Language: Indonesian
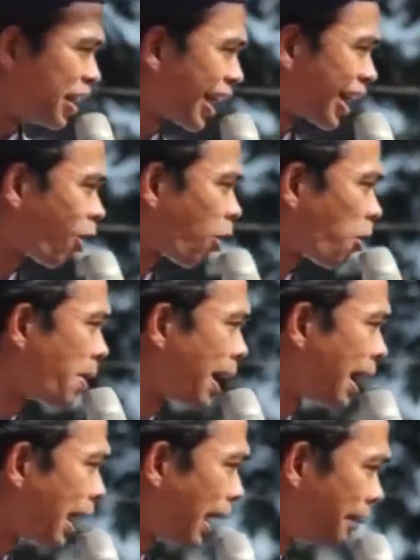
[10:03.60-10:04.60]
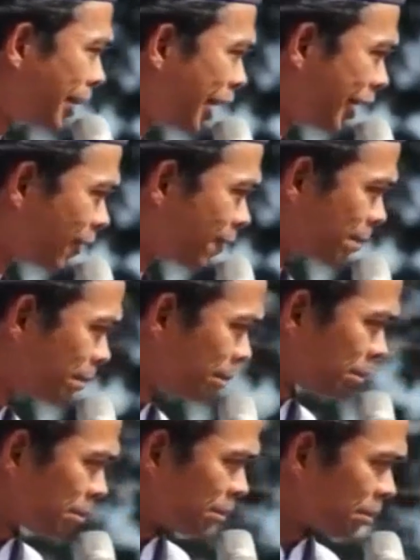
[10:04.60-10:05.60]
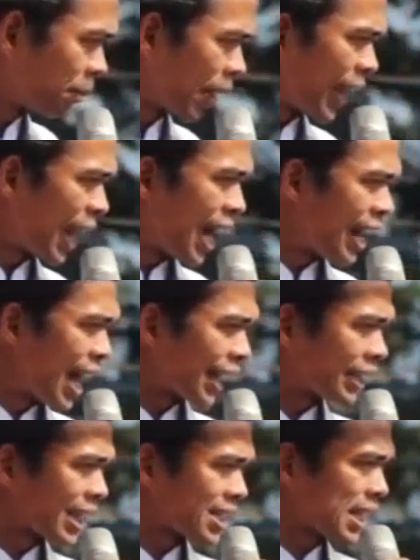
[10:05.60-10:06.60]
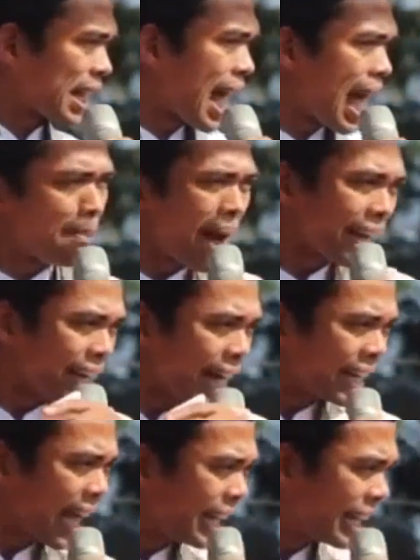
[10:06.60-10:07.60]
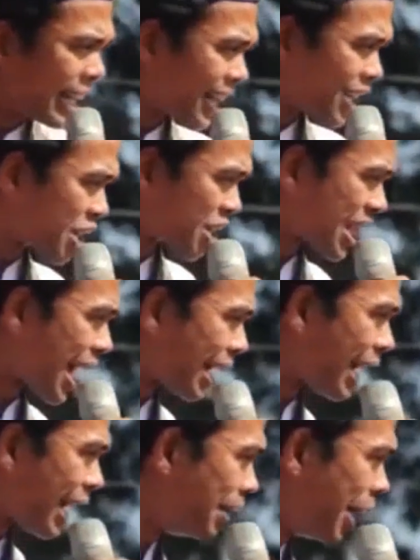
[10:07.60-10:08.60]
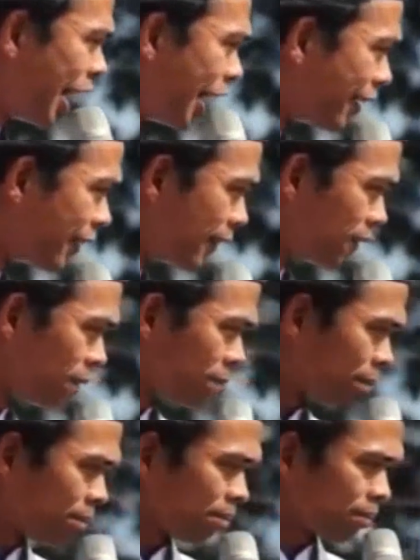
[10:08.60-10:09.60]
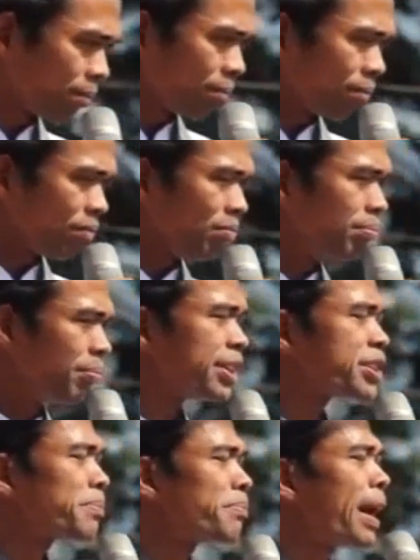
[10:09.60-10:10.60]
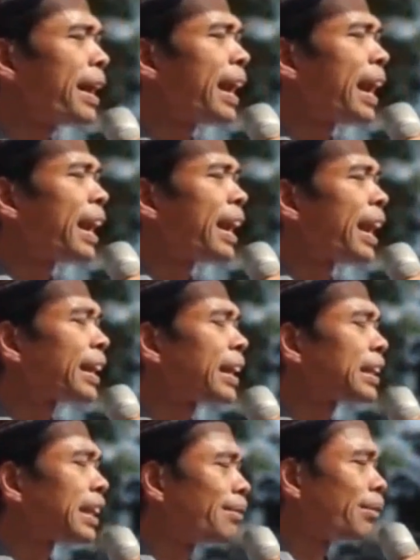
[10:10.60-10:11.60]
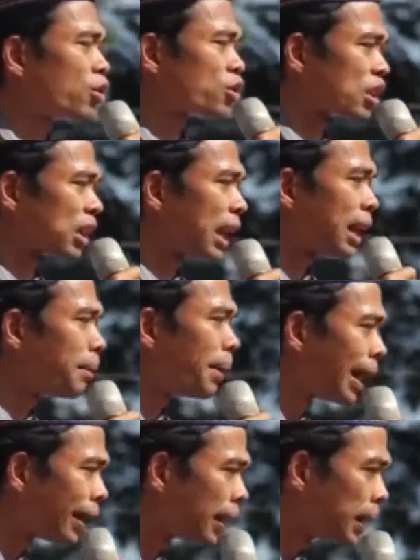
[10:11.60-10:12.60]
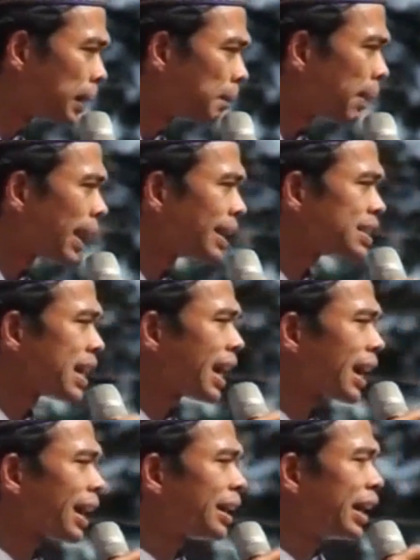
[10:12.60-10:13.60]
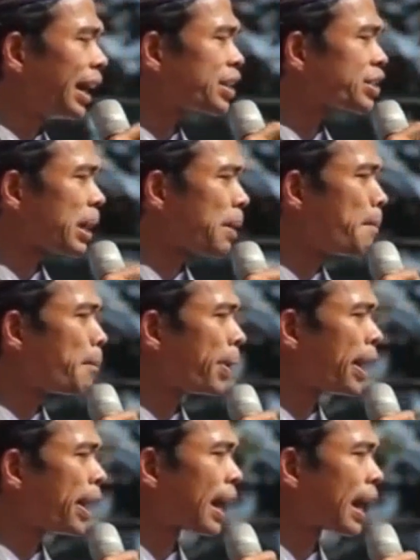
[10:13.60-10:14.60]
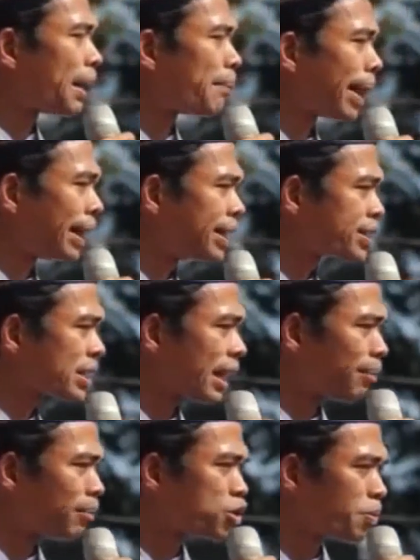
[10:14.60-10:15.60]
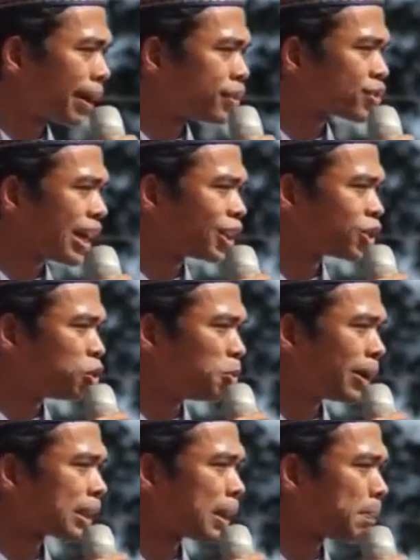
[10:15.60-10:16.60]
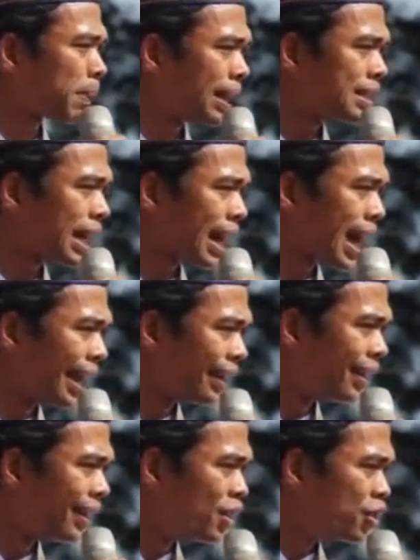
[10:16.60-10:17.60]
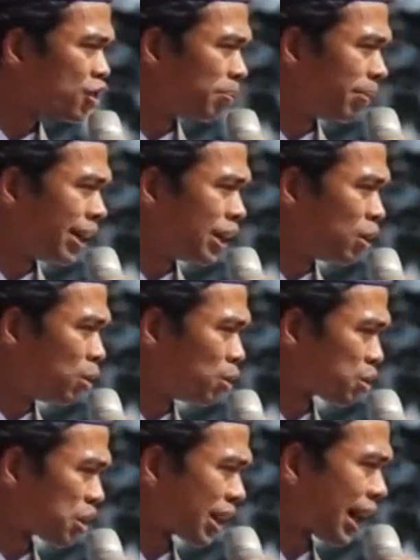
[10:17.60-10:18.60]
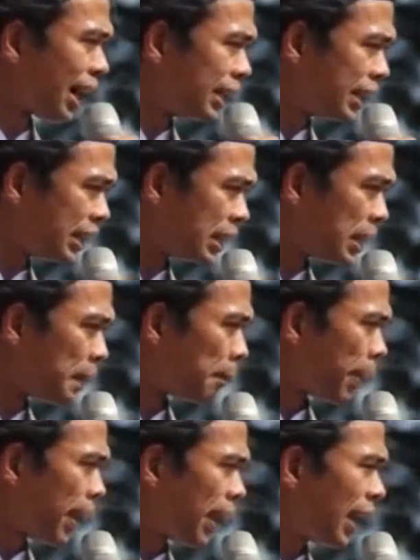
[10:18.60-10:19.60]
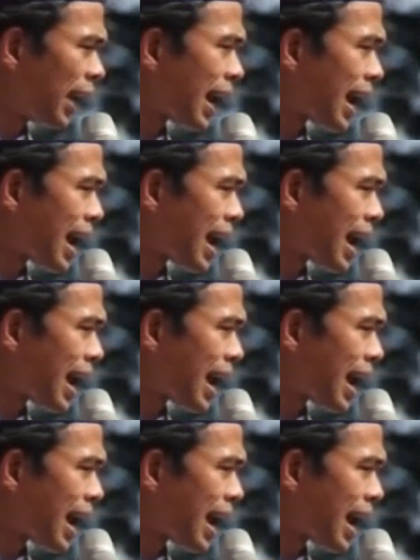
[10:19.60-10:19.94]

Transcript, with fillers: dari narkoba amin anak-anak kita selamat dari aliran sesat amin macam mana anak kita mau selamat pelajaran di SMP agama Islam cuma satu mata pelajaran seminggu sekali P